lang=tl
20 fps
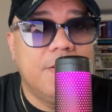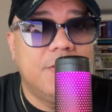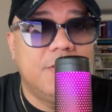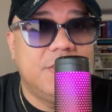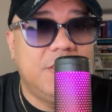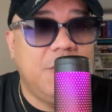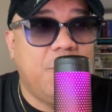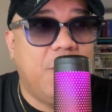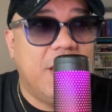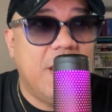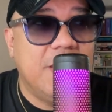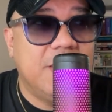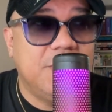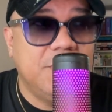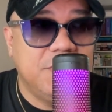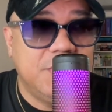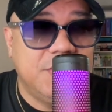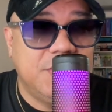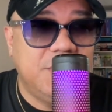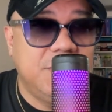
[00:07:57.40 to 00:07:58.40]
See what I,
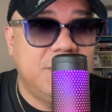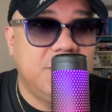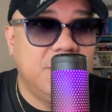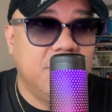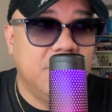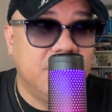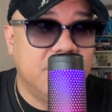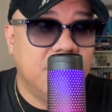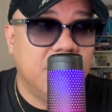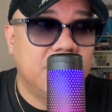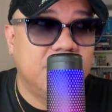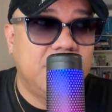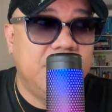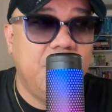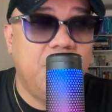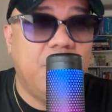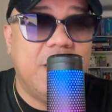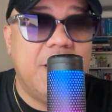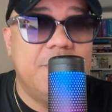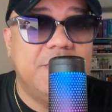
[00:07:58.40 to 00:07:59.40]

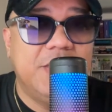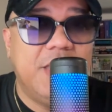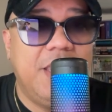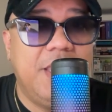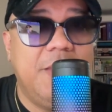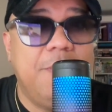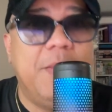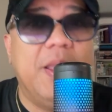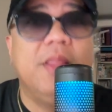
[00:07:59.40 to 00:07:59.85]
see what I'm saying?